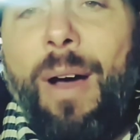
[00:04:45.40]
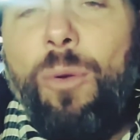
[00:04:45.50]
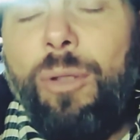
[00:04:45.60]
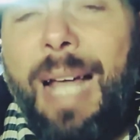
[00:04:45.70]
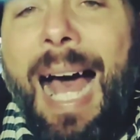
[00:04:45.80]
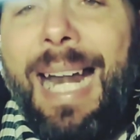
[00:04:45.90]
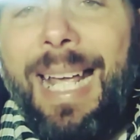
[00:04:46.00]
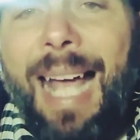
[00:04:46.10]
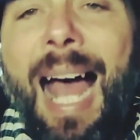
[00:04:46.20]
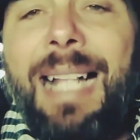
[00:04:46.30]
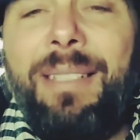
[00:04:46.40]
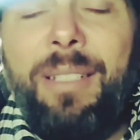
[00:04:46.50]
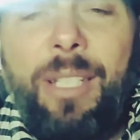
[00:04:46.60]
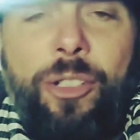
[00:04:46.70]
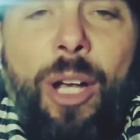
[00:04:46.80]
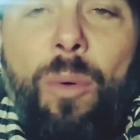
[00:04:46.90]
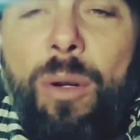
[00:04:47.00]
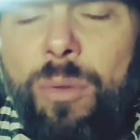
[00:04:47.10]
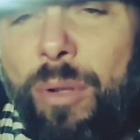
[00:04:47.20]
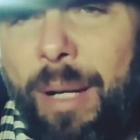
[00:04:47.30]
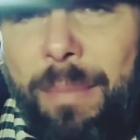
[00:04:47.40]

valutare anzi se c'è qualcuno che